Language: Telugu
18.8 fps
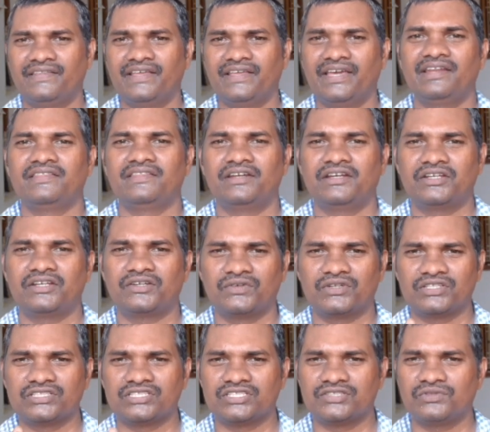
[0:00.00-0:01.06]
దైనందినటువంటి
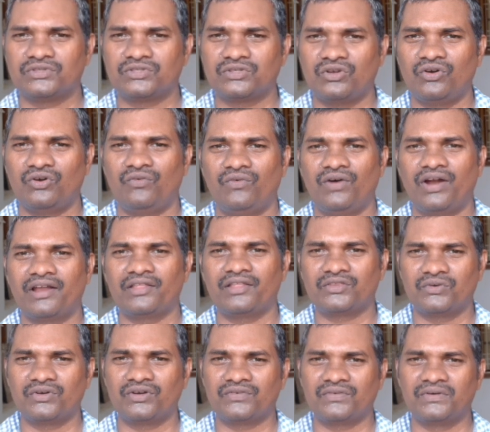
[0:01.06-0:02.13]
జీవితంలో వాళ్ళతో
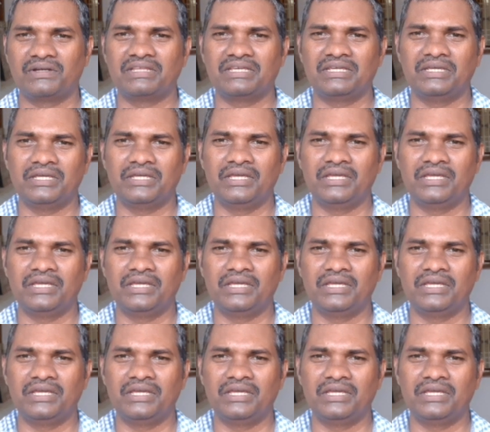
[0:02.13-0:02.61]
ఉన్నటువంటి